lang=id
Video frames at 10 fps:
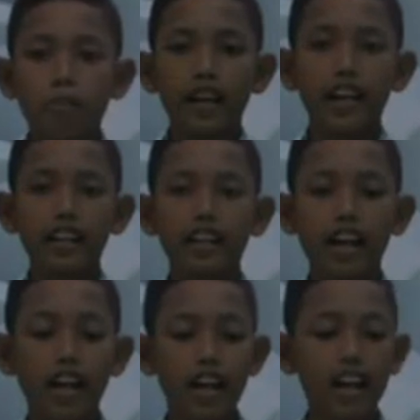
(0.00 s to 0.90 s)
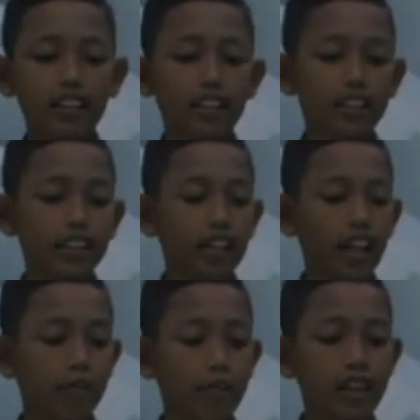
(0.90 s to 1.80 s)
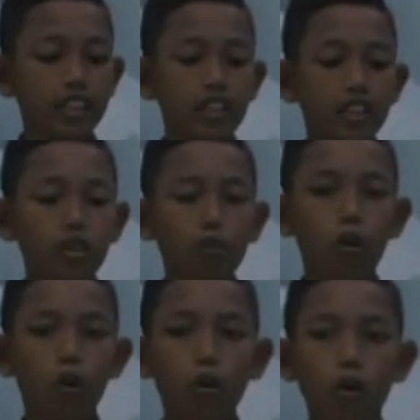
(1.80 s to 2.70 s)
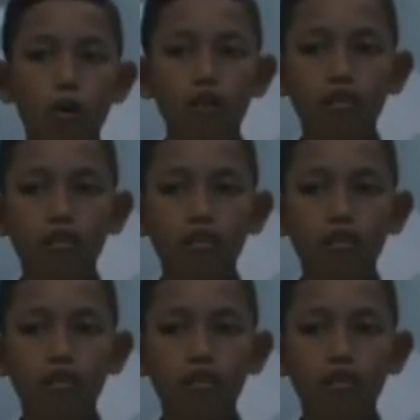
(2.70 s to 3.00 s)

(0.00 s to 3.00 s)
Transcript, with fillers: karya Adri dan Majid Woko.